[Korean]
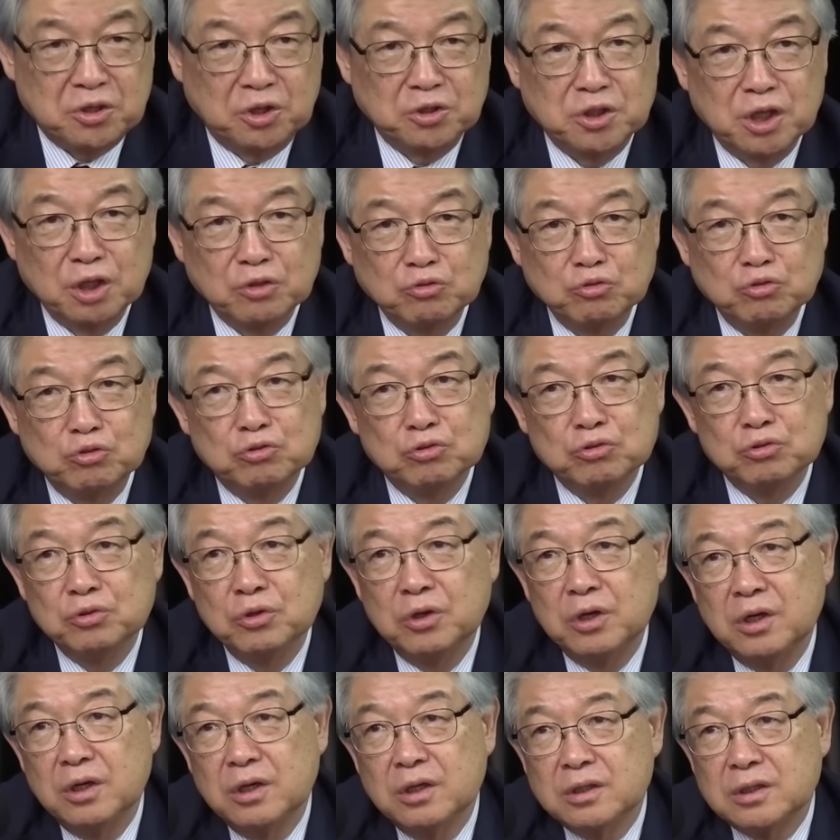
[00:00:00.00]

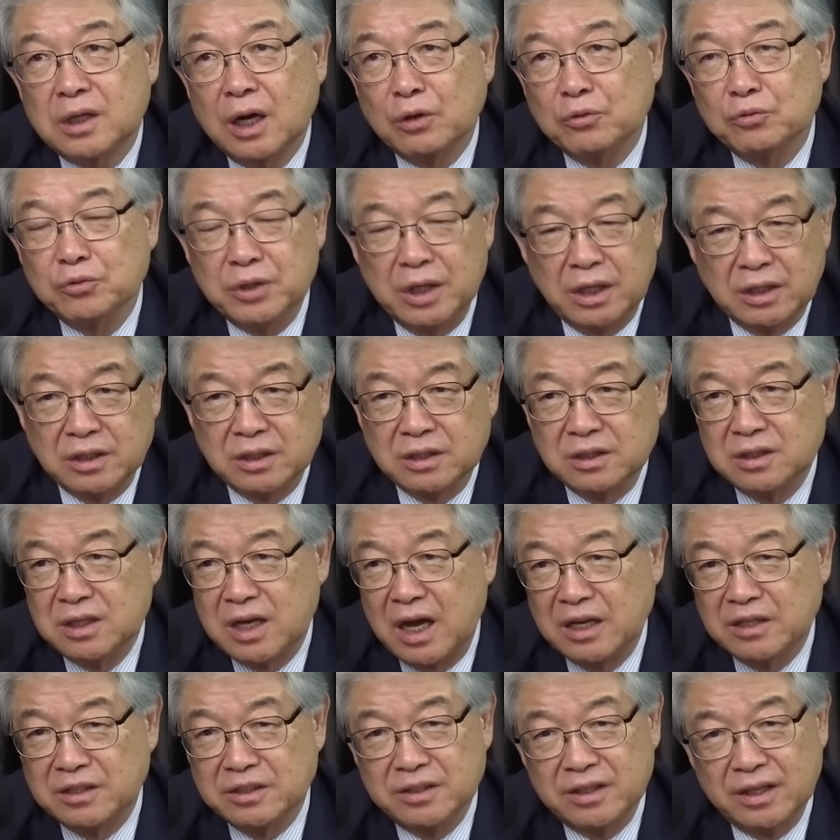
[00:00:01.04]
전제군주라고 얘기를
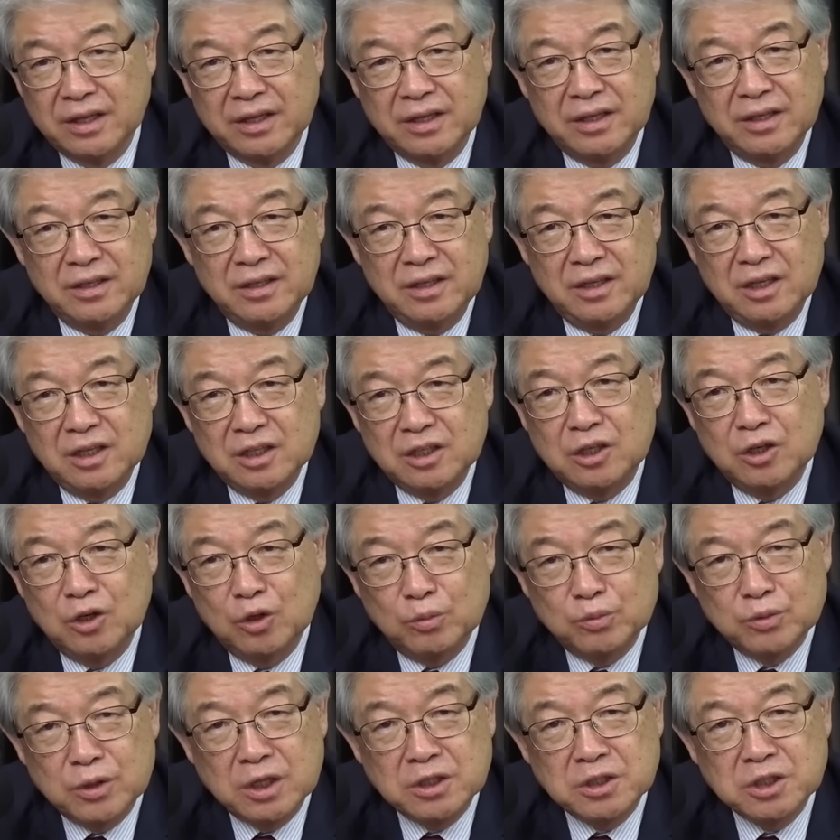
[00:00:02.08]
하는데
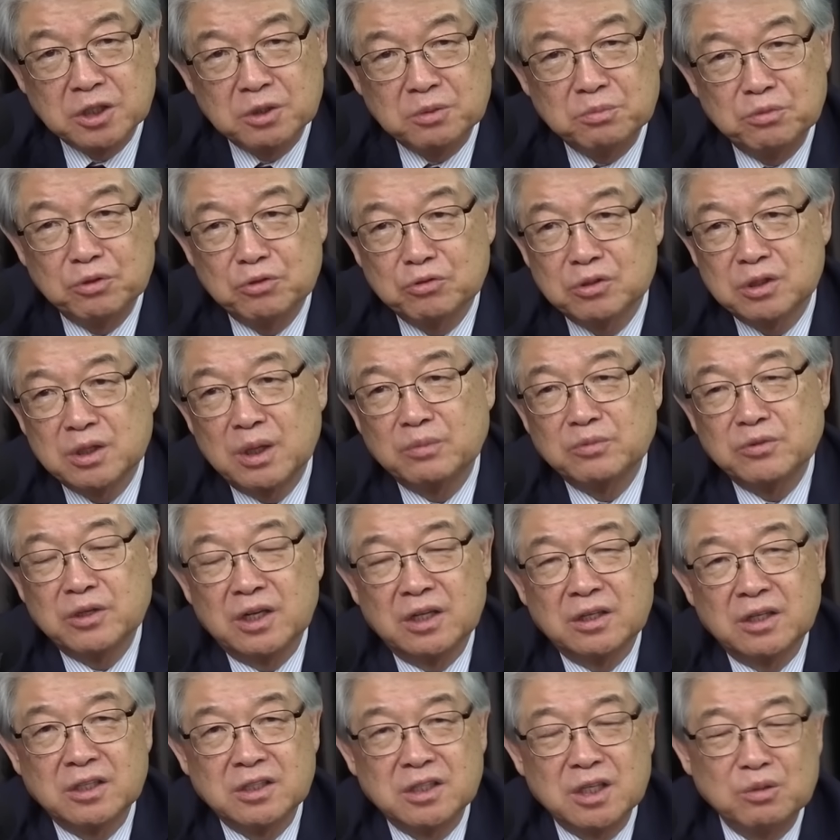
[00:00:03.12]
그거보다 지금 미국
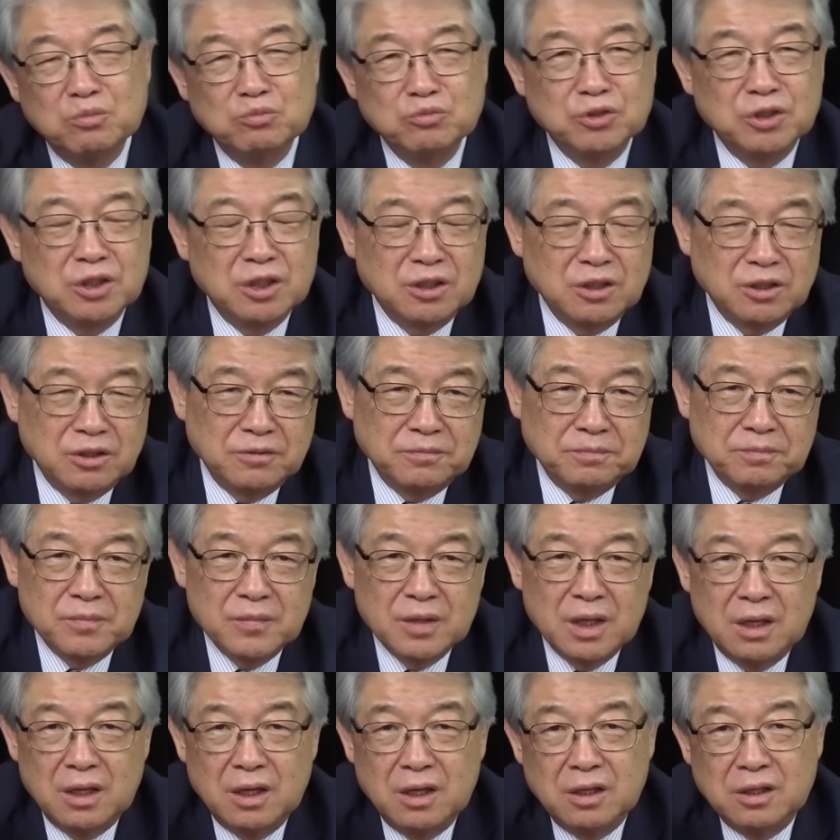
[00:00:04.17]
사람들한테 제일 문제는
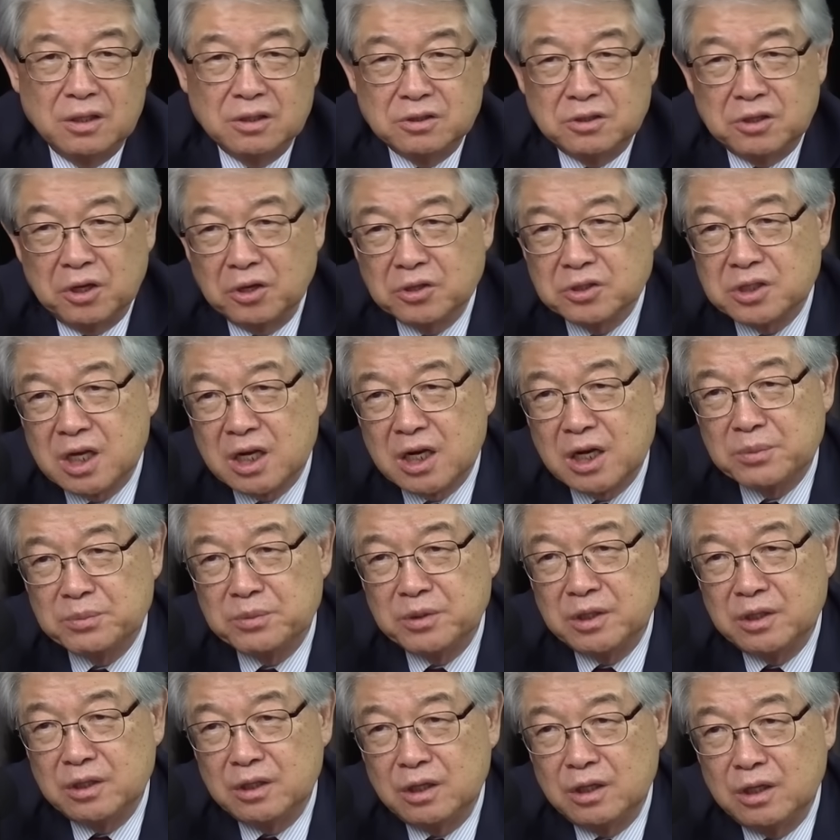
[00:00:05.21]
저
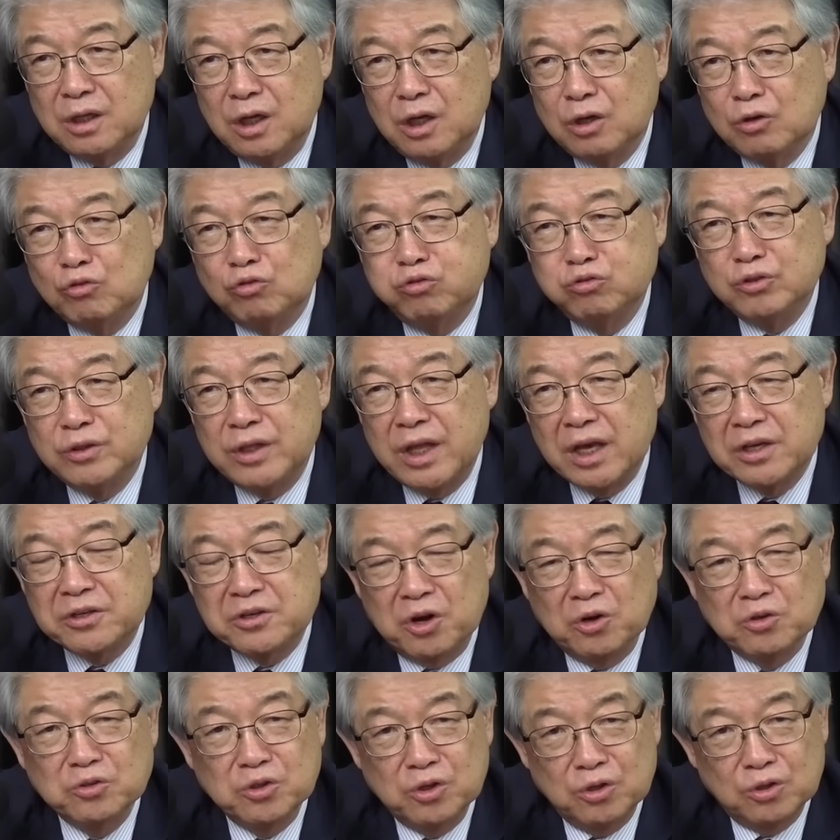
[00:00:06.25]
사람이 군대
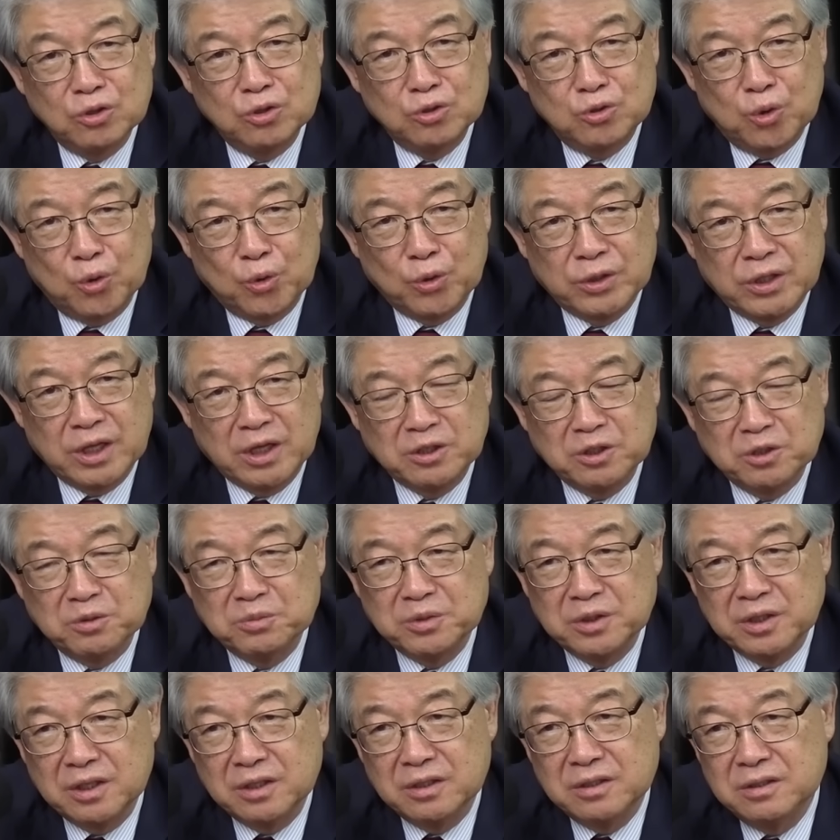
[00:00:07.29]
경력을 속였다는
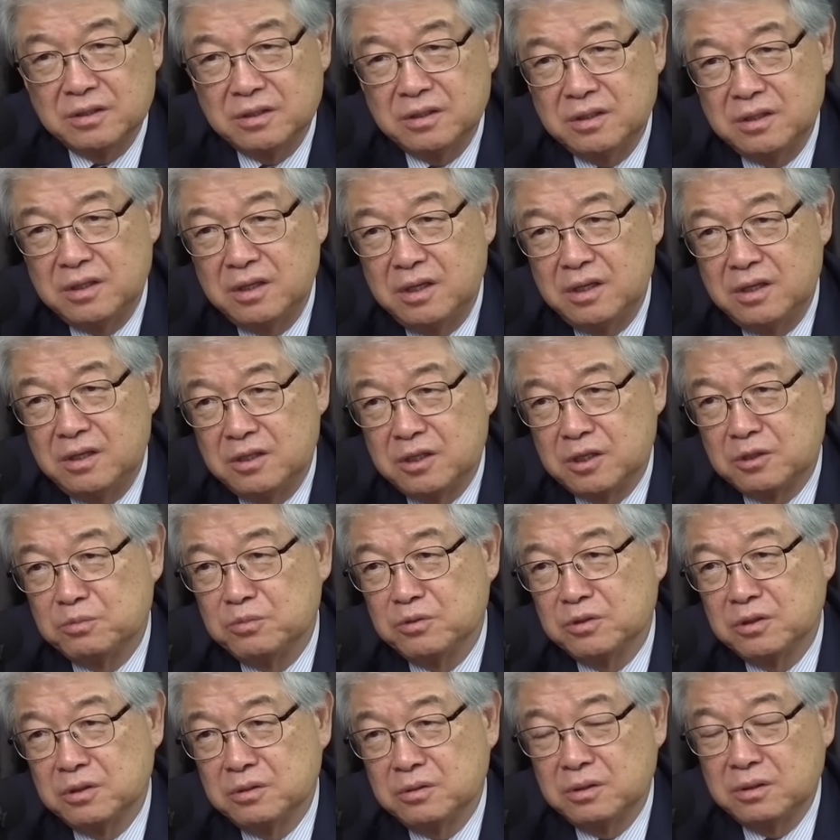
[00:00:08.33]
겁니다.
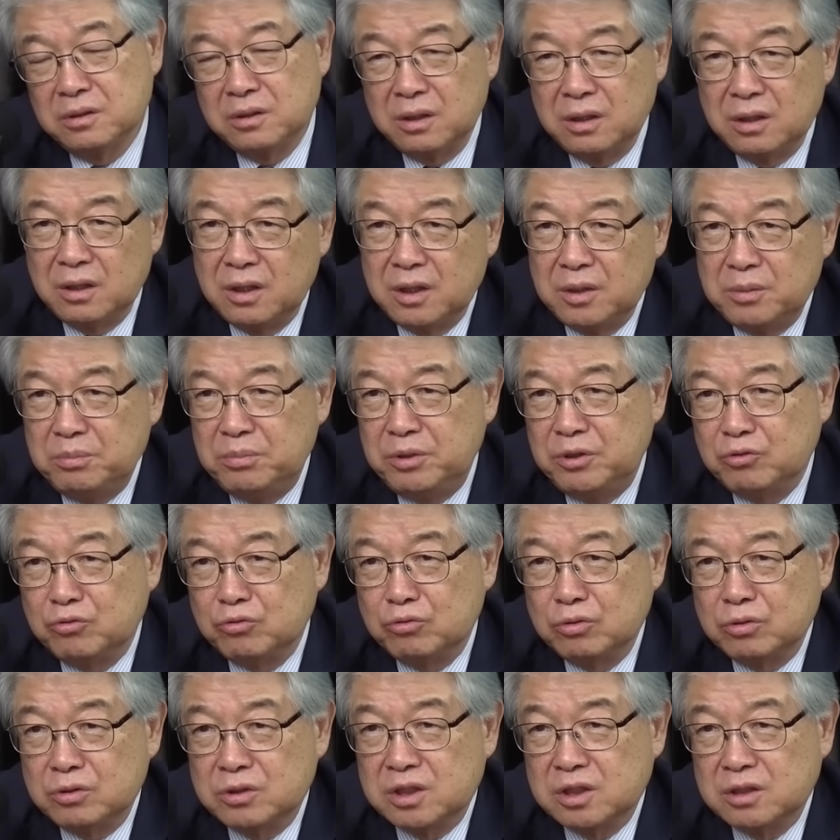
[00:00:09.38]
여러분 그
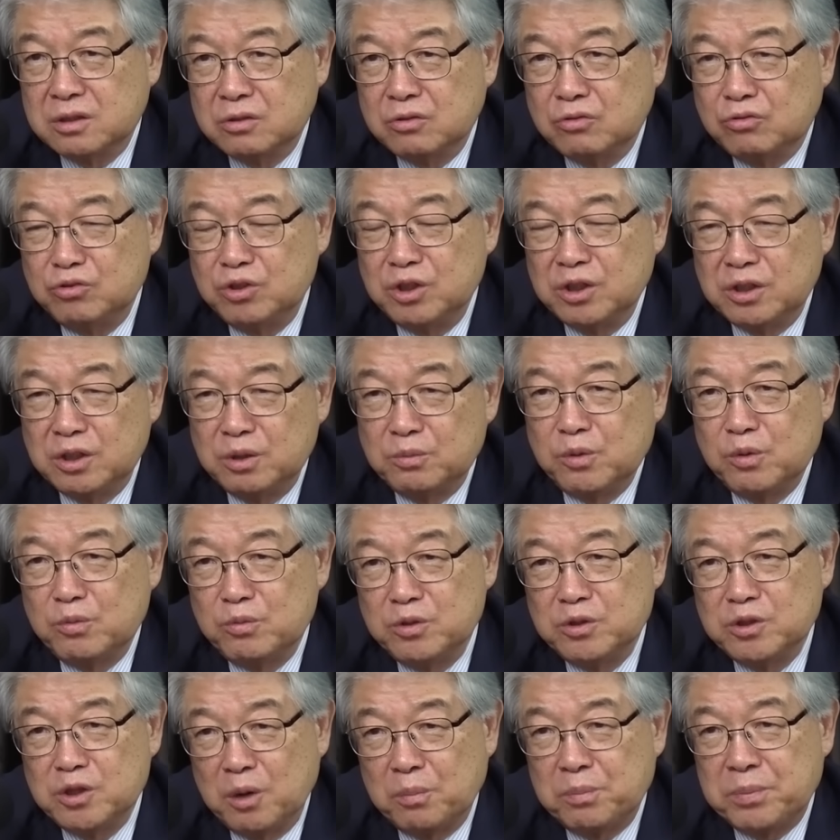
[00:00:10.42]
미국 군인들
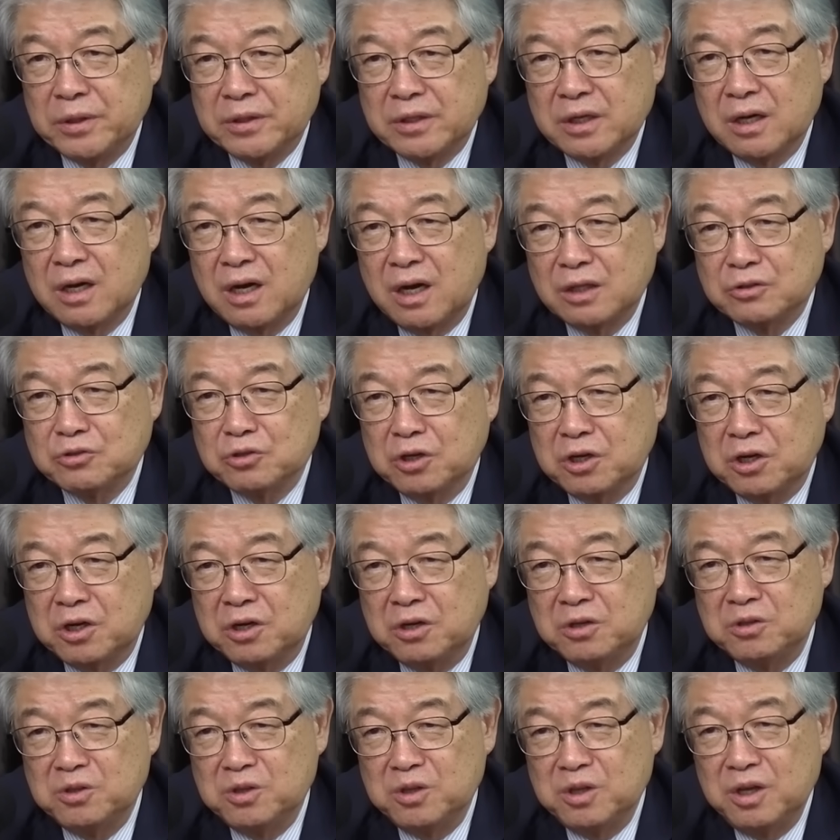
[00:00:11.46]
보면 옆에다가 아주
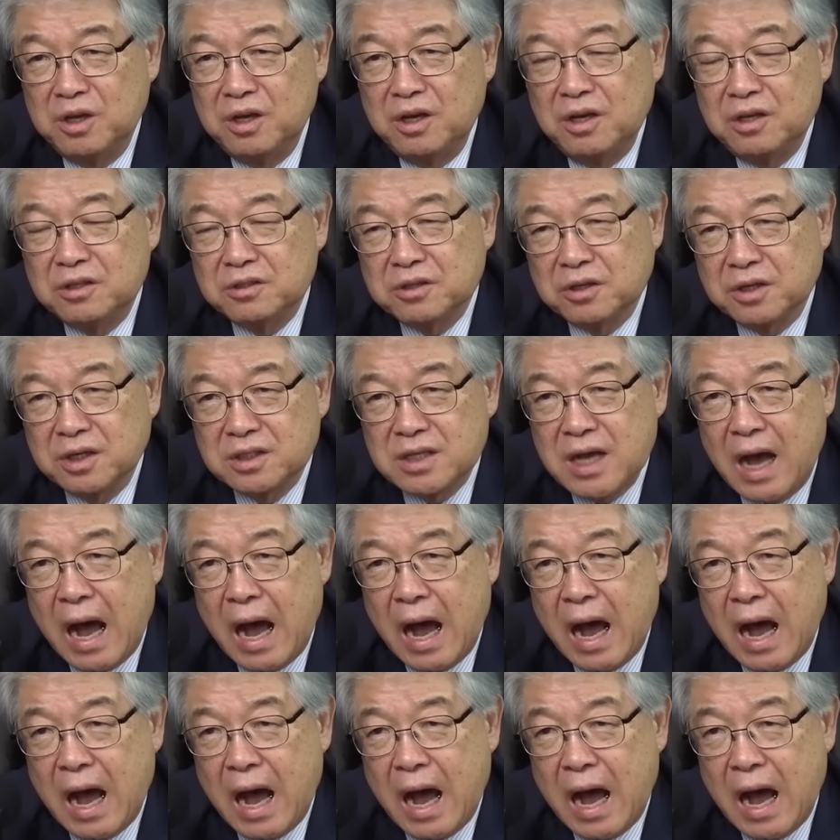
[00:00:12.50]
큰 저게 이제